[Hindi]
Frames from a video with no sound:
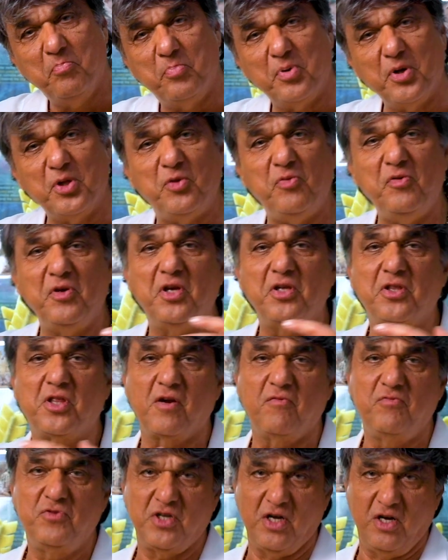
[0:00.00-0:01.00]
पृथ्वी की
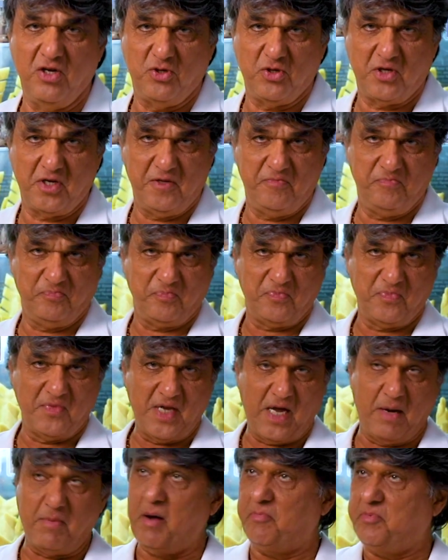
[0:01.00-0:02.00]
तरफ चल चुके
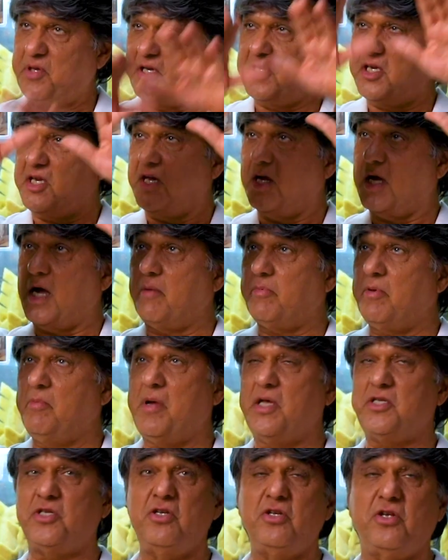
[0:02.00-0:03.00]
हैं अब आप देखिए आप
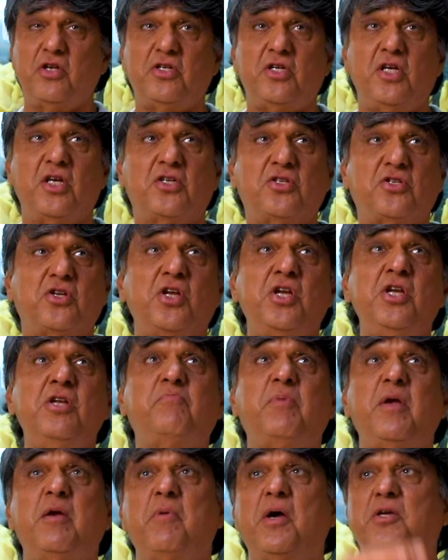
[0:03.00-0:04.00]
इमेजिन कीजिए एक स्क्रीन
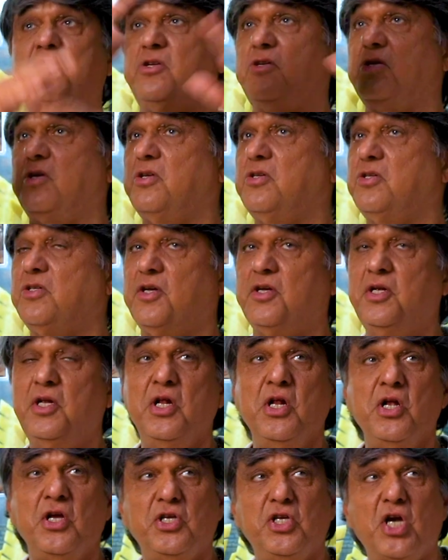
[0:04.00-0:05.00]
पे इमेजिन कीजिए
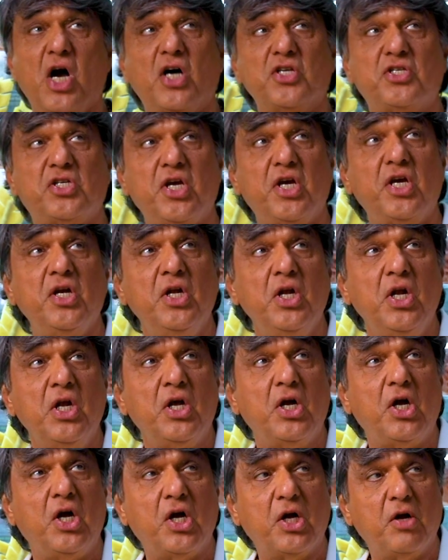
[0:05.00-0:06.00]
यहाँ से
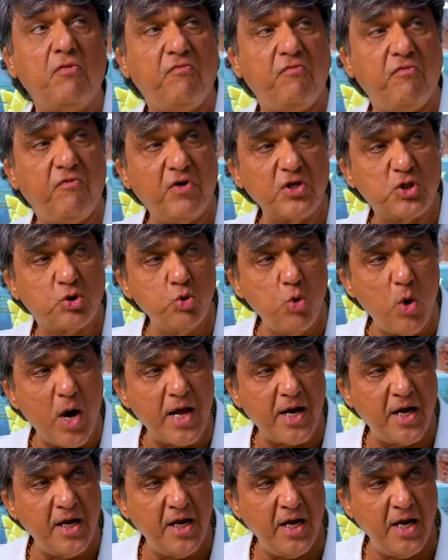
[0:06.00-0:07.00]
वसु
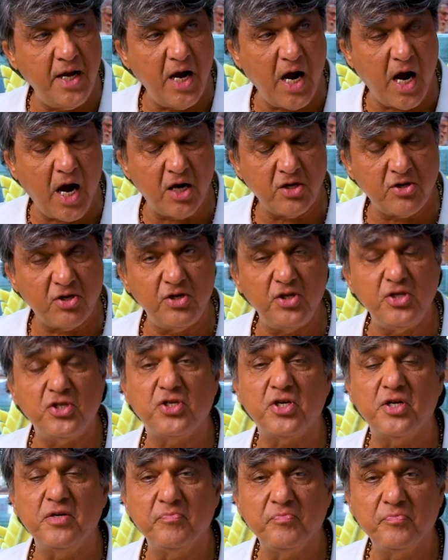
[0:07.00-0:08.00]
आ रहे हैं आठ
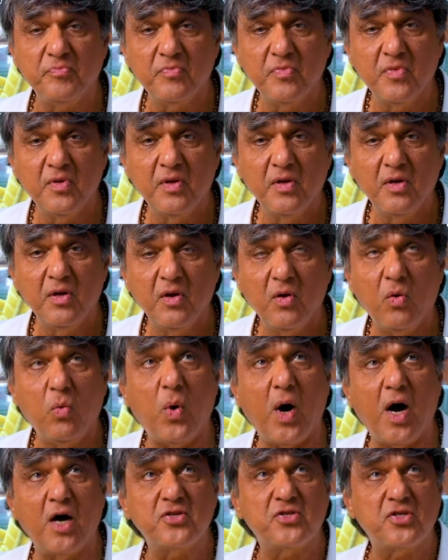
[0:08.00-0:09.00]
नीचे
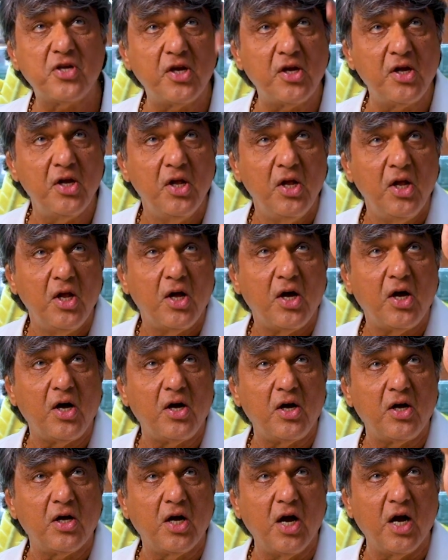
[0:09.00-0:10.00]
वहाँ से
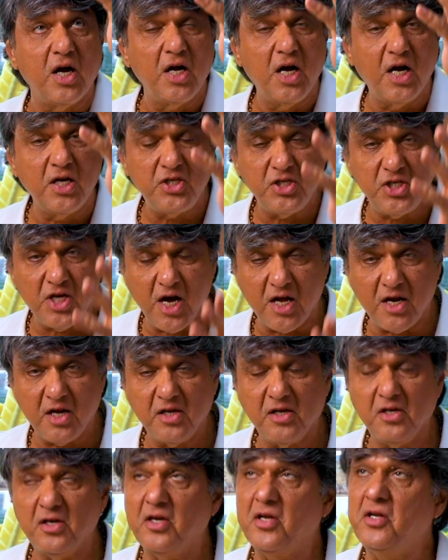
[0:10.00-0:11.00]
गंगा जी आ
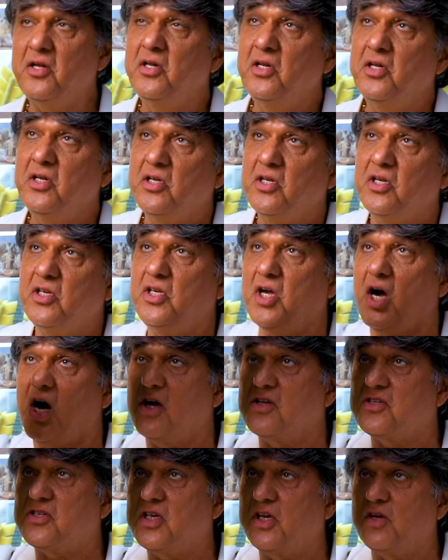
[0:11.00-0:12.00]
रही हैं
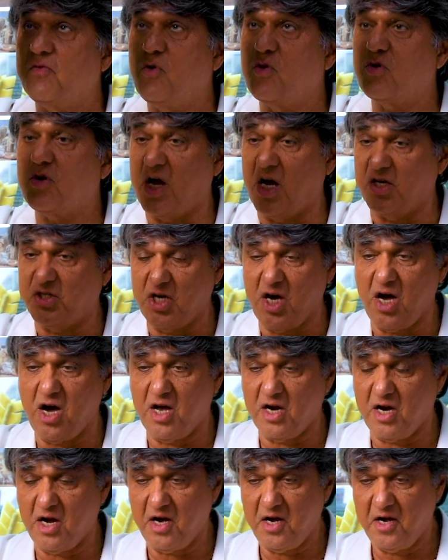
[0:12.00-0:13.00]
यहाँ से वो राजा
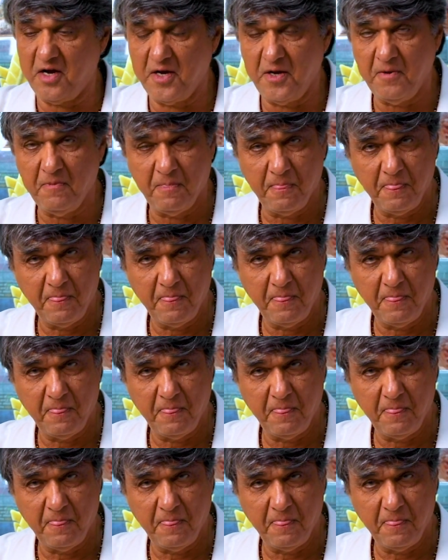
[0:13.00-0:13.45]
आ रहा है